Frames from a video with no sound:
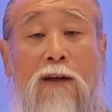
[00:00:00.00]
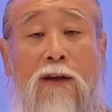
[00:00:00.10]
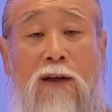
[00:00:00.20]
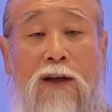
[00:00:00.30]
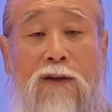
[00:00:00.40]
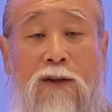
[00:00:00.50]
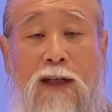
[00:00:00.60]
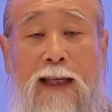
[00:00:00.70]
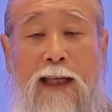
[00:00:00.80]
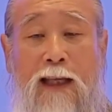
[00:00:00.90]
여기는
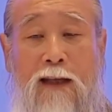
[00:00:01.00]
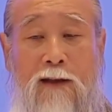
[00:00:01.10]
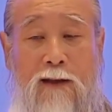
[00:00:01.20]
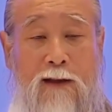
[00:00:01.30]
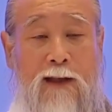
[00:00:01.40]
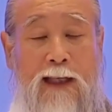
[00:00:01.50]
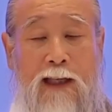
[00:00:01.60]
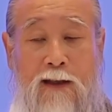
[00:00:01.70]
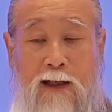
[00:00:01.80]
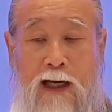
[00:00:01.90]

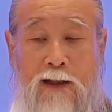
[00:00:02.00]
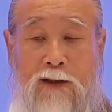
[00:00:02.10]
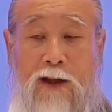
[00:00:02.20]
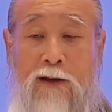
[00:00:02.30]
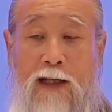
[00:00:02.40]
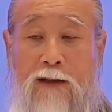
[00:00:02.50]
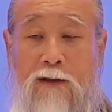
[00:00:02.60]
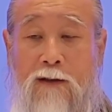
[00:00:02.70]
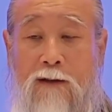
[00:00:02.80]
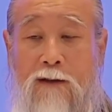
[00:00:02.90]
인간이
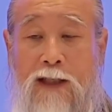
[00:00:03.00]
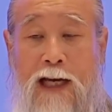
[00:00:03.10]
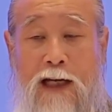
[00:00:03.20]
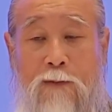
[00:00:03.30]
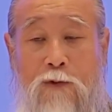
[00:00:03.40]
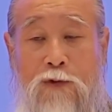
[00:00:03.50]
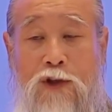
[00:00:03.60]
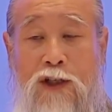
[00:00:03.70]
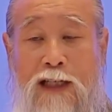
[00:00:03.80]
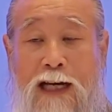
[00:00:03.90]
태어나서 사람으로
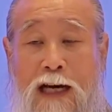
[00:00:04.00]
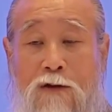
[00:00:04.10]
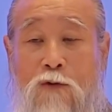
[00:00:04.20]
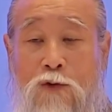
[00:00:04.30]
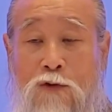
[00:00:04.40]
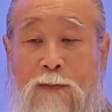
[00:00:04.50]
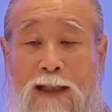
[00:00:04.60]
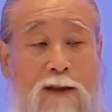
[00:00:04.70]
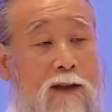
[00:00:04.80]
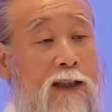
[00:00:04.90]
성장하는 곳을
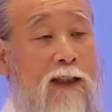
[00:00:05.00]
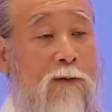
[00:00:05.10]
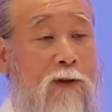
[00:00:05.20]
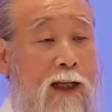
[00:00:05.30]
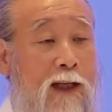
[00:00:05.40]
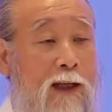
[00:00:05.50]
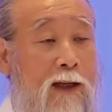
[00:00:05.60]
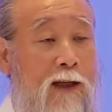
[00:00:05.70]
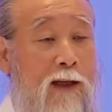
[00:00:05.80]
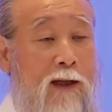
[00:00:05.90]
만들었기 때문에
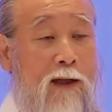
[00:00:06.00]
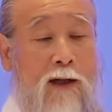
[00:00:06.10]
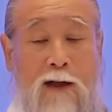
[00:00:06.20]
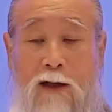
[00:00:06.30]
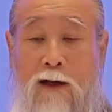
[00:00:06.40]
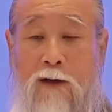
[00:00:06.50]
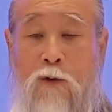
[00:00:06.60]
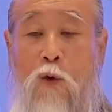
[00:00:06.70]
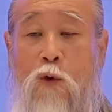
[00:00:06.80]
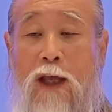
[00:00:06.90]

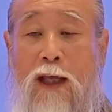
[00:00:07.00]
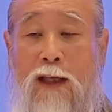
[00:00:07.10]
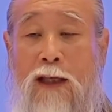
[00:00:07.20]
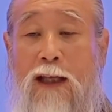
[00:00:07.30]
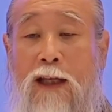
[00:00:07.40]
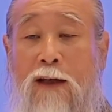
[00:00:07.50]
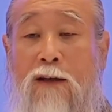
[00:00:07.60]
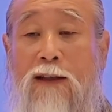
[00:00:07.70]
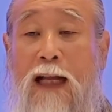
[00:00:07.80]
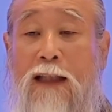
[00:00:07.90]
아, 그게 일이
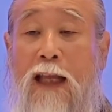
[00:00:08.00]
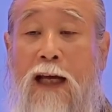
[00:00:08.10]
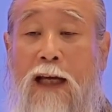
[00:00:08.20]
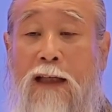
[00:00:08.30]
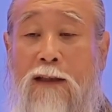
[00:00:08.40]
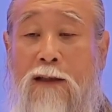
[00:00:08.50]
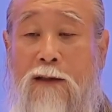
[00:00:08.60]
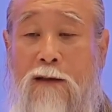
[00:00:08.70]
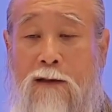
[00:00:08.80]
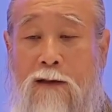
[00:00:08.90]
끝날
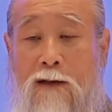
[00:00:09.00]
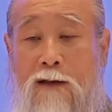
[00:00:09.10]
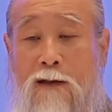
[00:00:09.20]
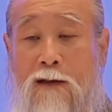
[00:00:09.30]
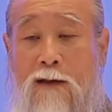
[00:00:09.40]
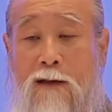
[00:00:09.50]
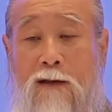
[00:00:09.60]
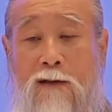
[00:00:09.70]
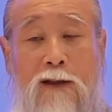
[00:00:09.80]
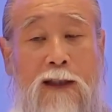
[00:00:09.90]
때까지는
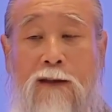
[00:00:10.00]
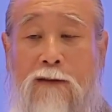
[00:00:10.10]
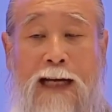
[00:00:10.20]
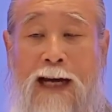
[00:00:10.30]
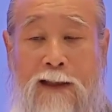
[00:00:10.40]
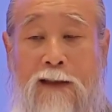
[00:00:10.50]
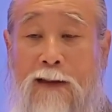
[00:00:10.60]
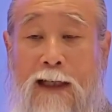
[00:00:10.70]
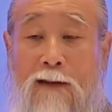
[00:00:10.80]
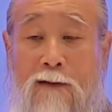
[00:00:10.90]
큰 일은 안
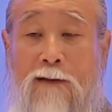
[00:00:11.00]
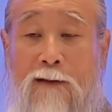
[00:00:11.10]
일어나요.